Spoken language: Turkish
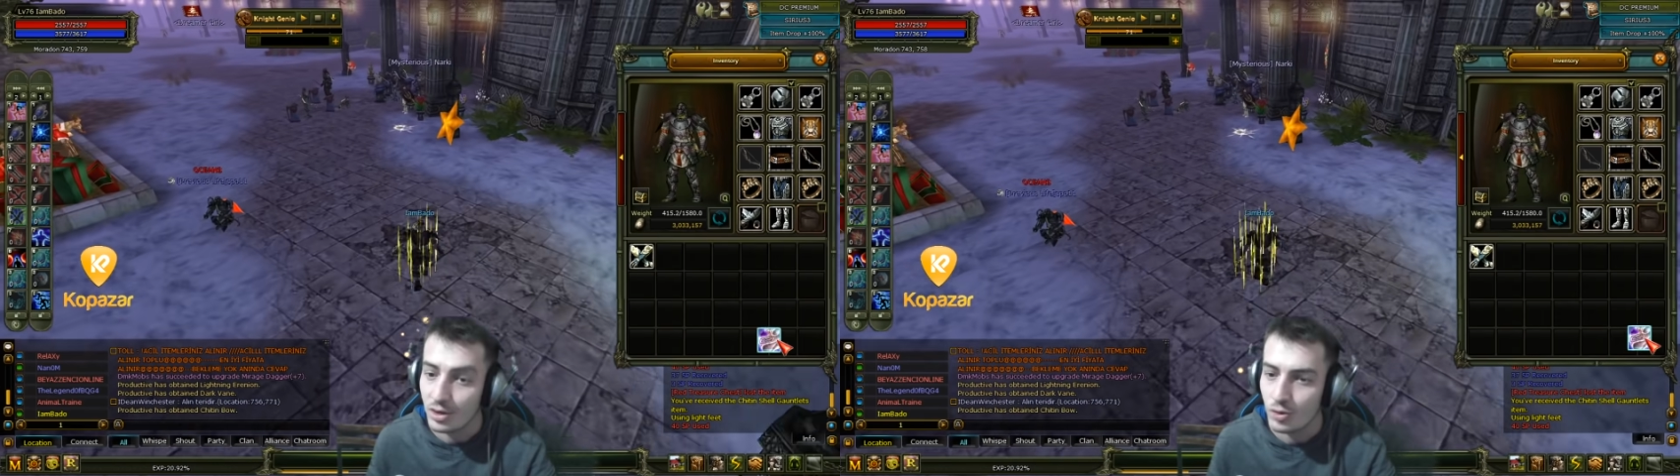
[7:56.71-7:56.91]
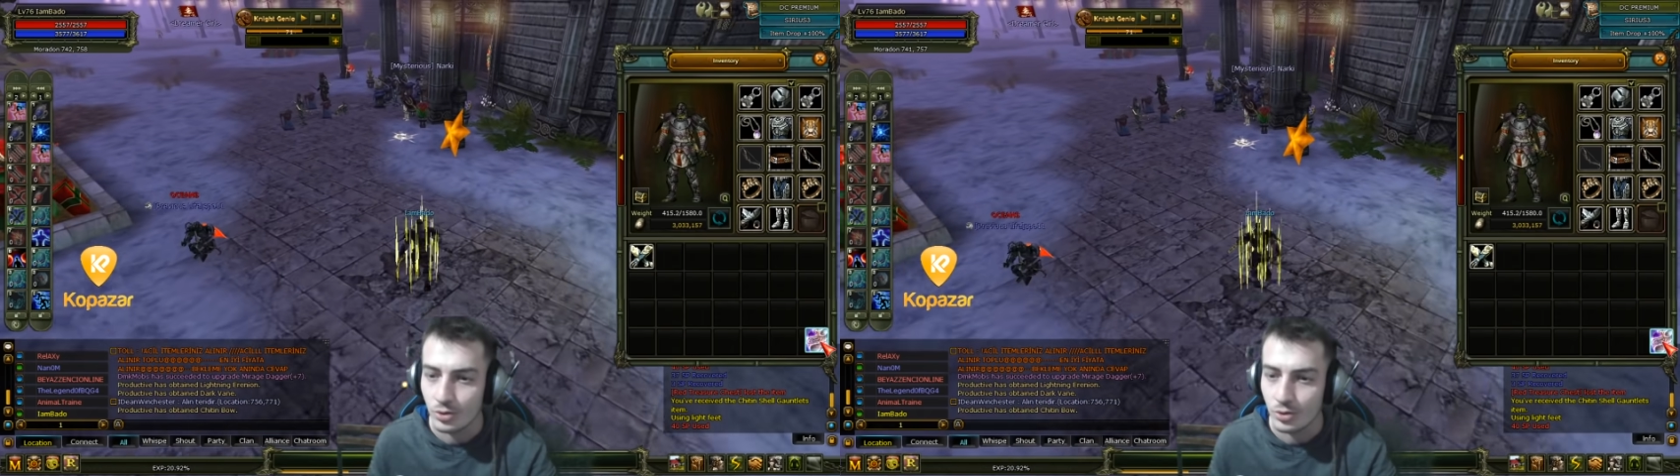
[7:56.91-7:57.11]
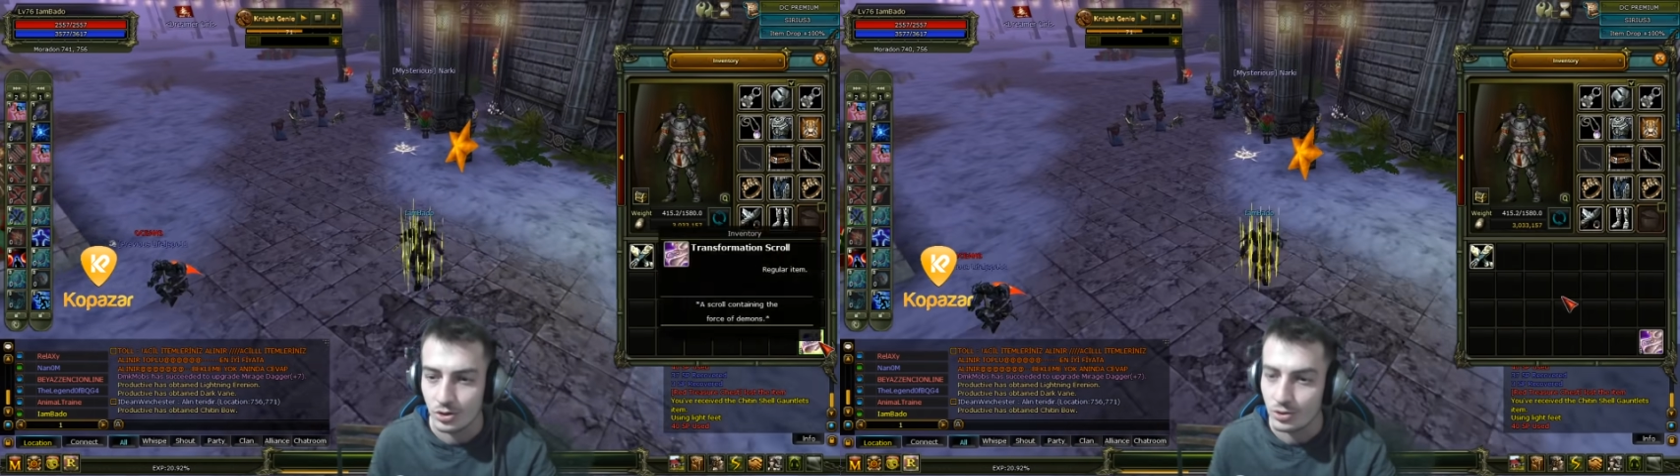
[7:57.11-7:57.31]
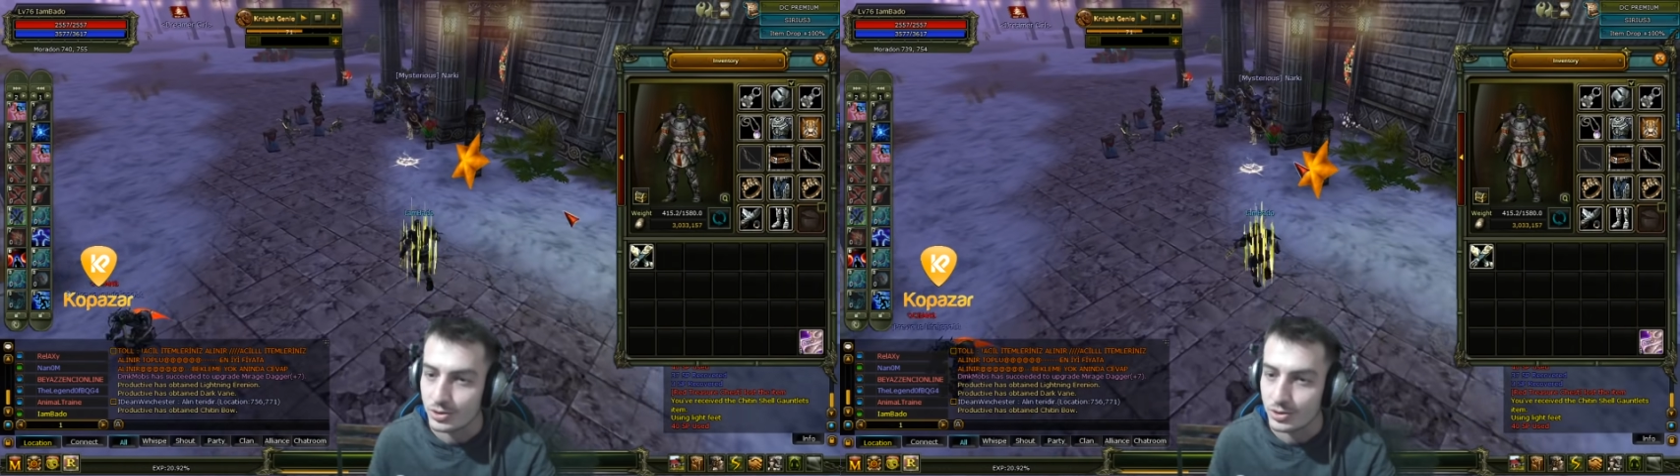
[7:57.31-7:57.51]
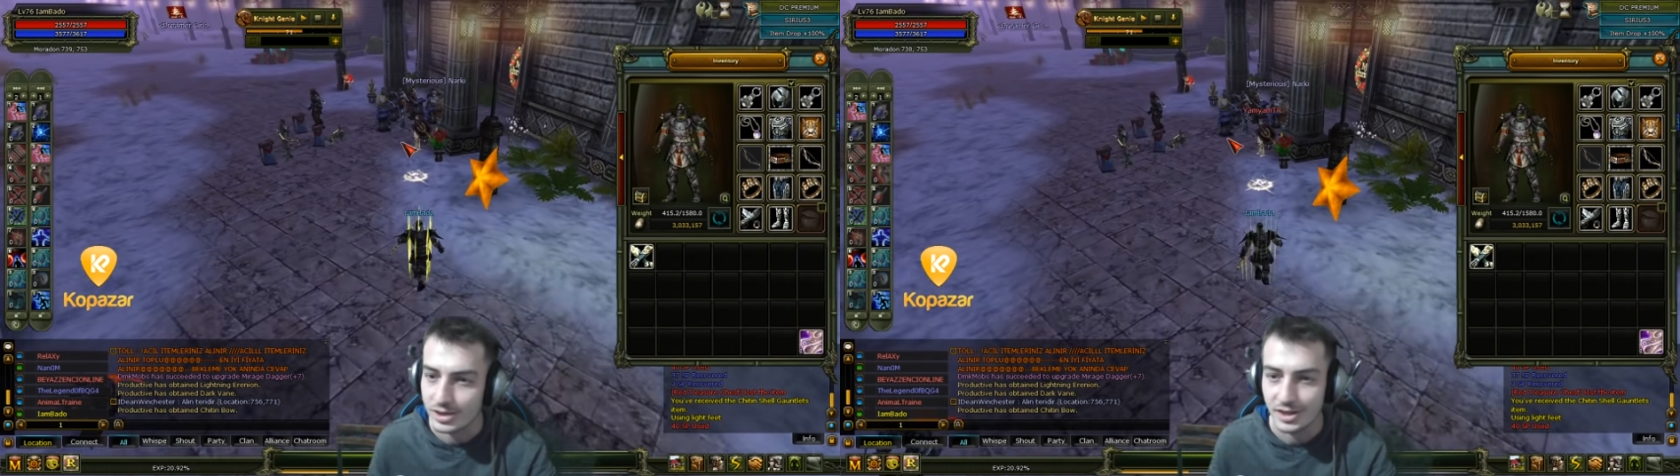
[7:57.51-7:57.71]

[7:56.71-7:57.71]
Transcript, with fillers: mu yoksa?